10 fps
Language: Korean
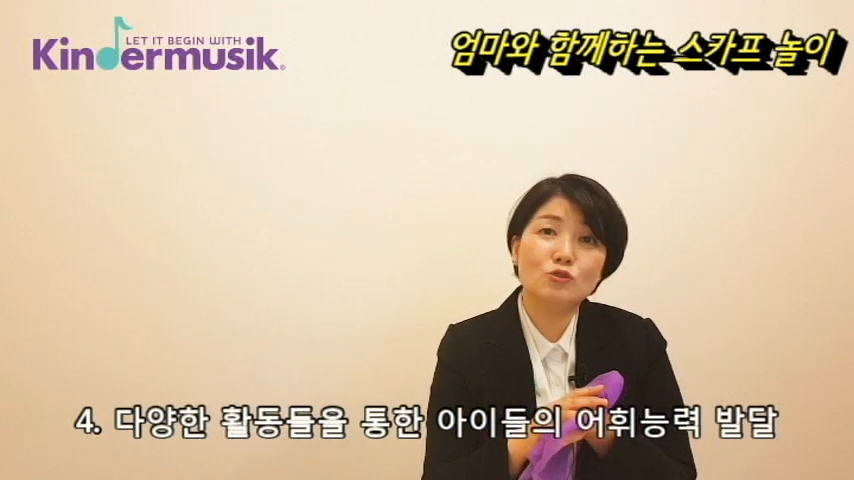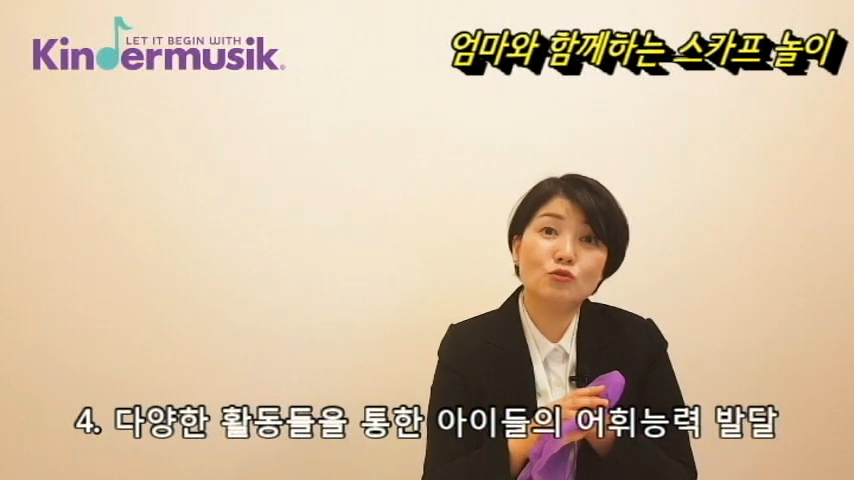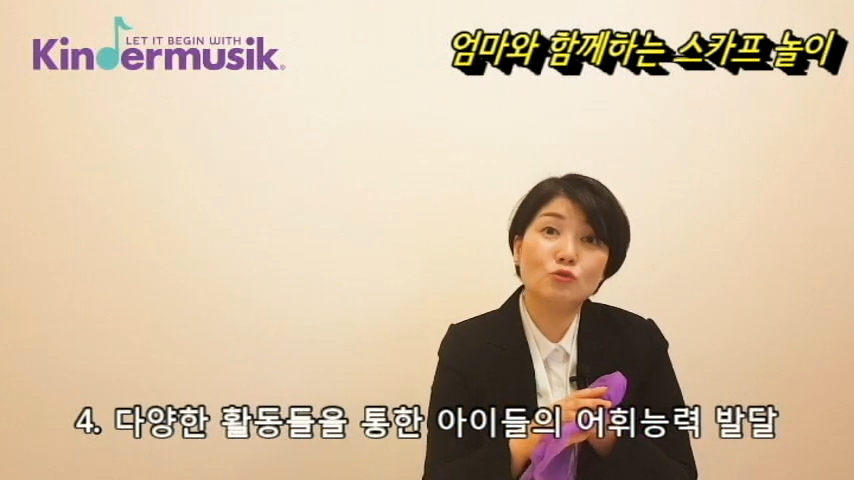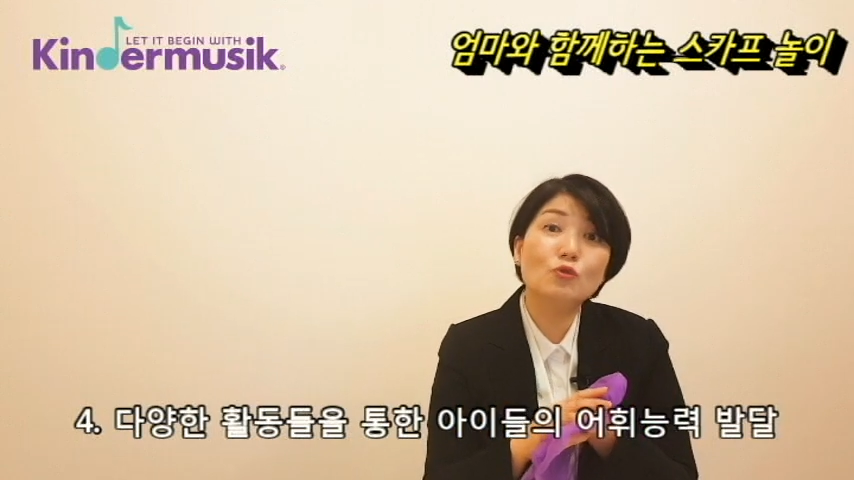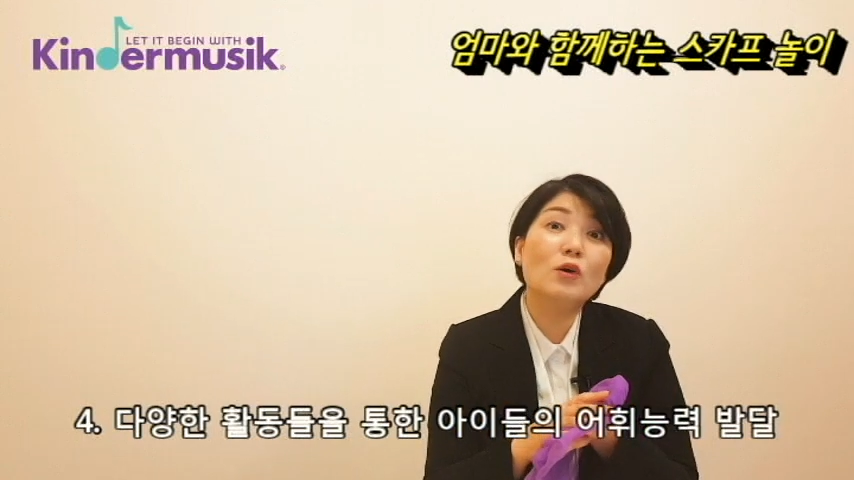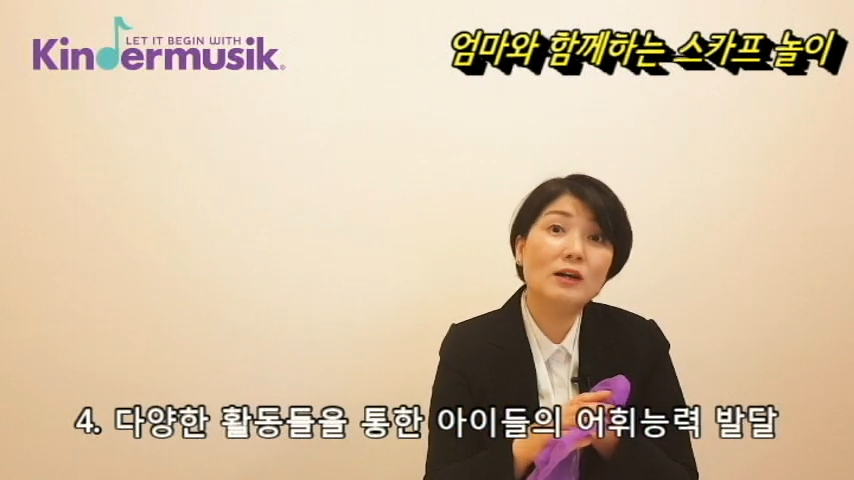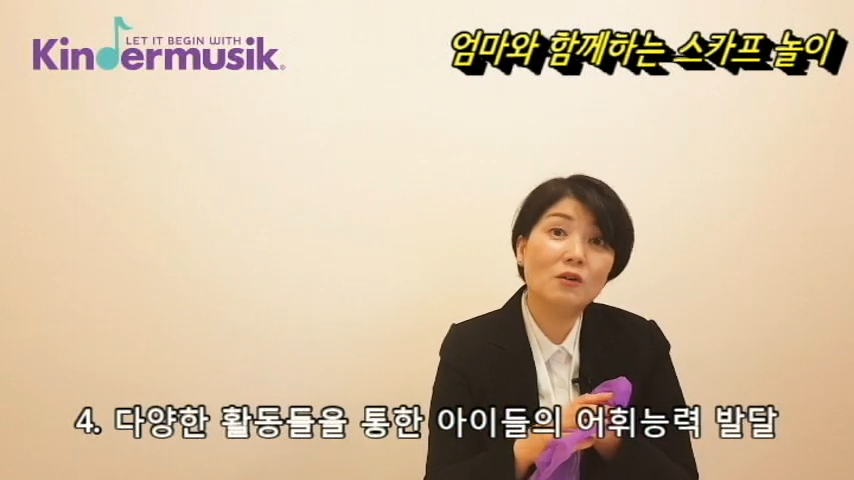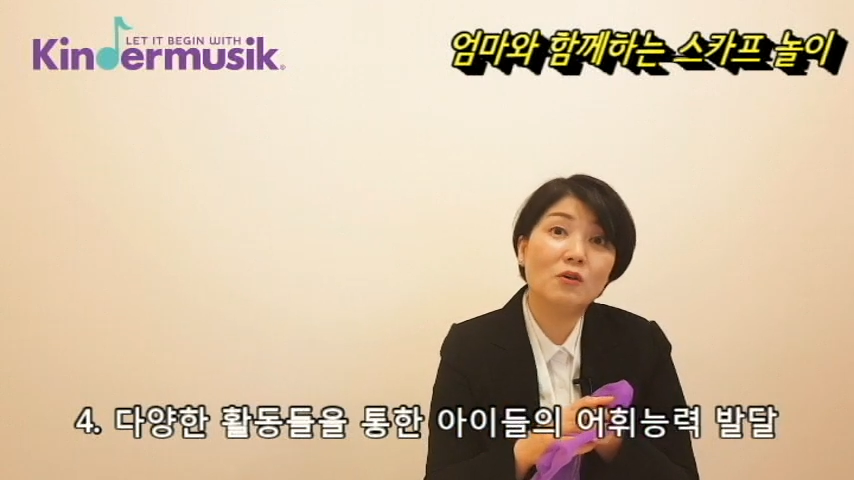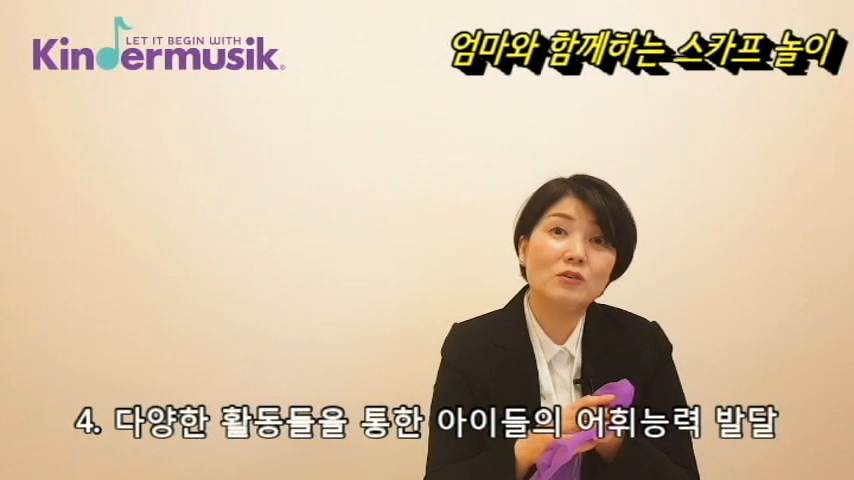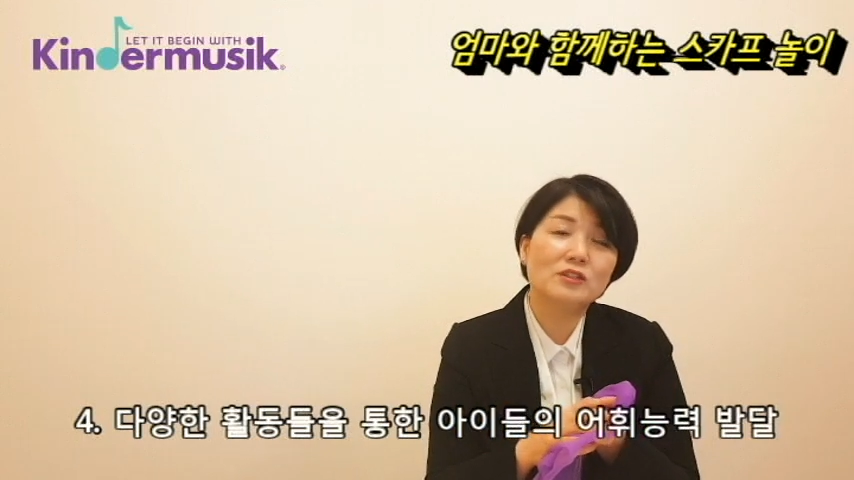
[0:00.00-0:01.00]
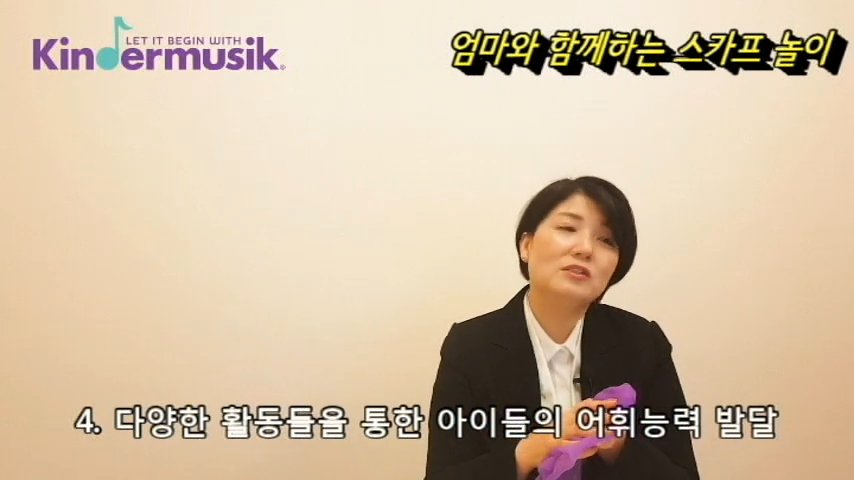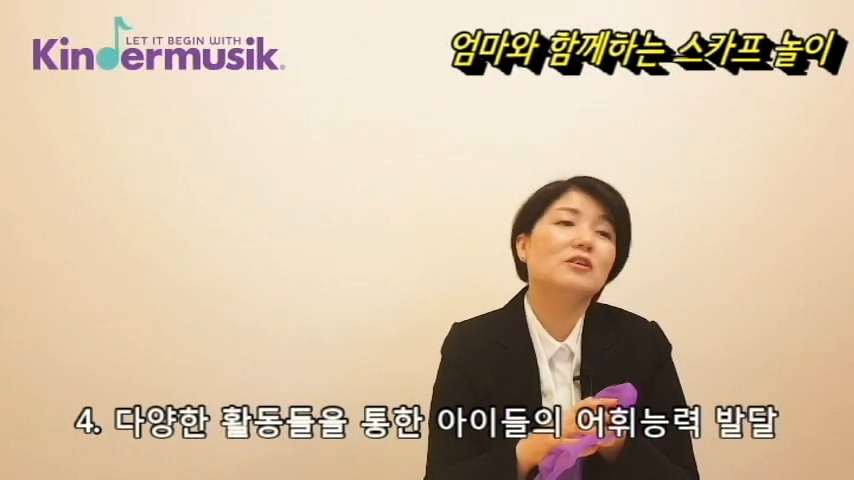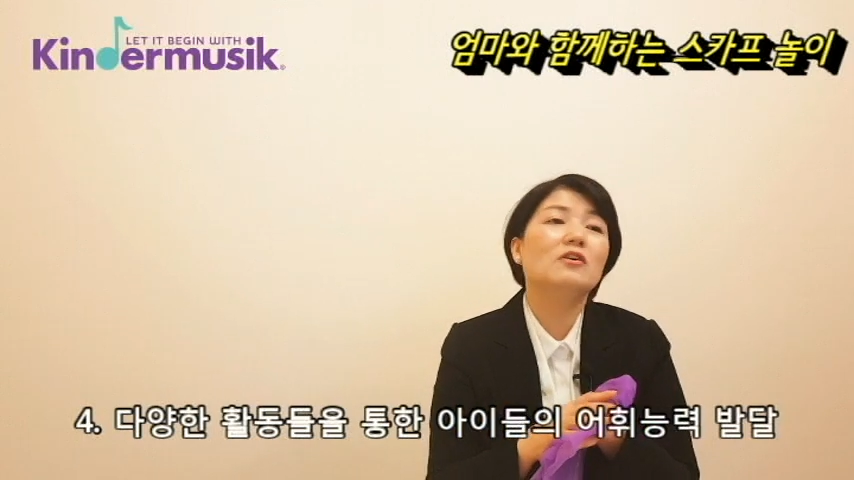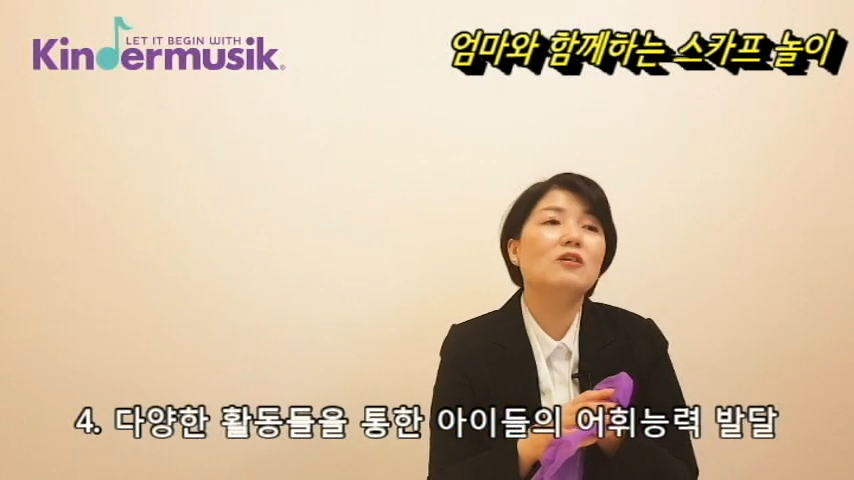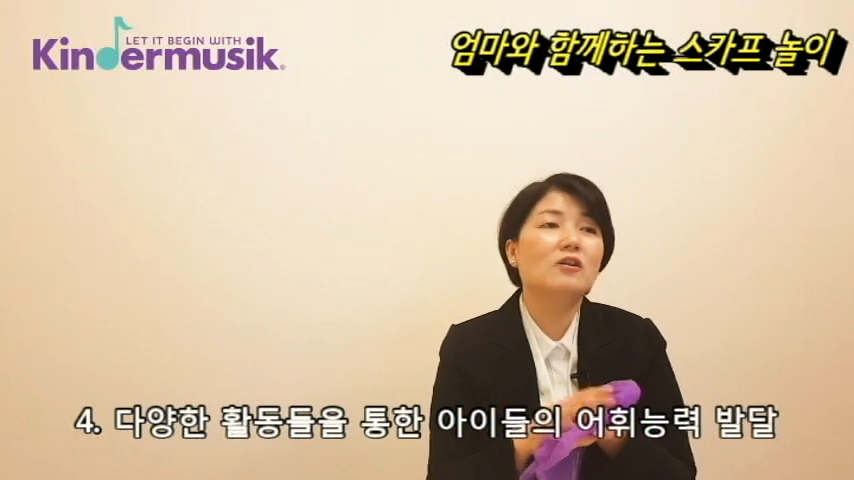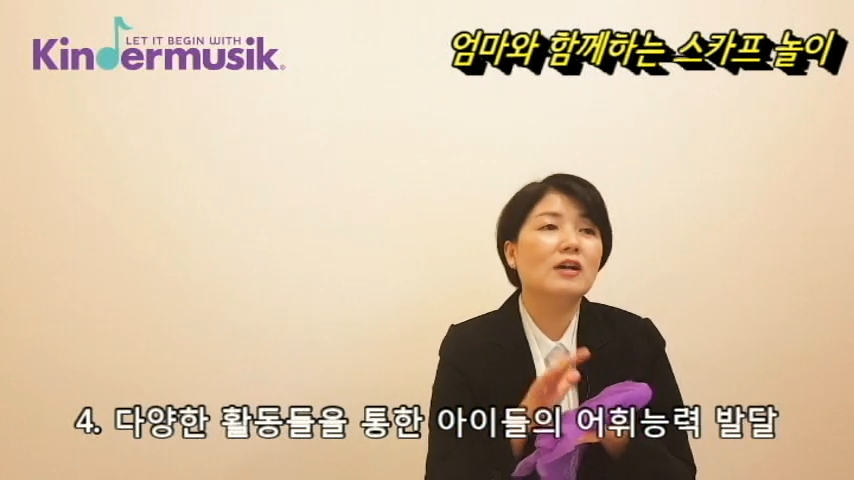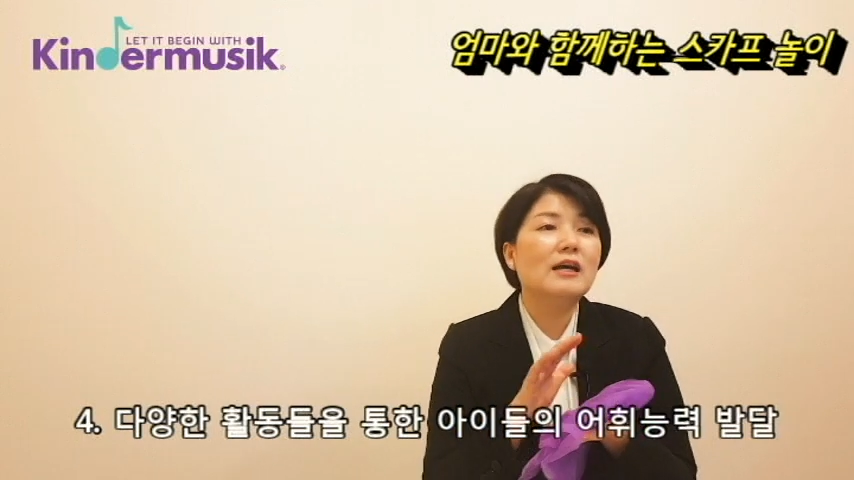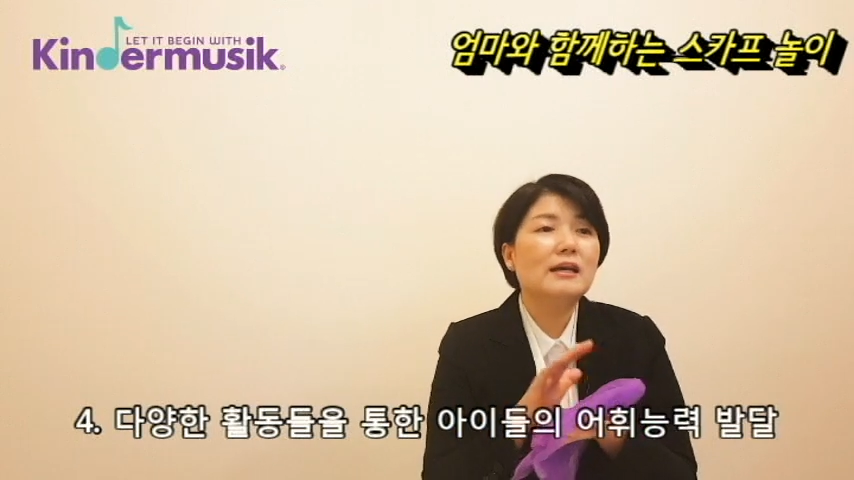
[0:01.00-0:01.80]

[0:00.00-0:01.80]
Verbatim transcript: 중요한 거거든요.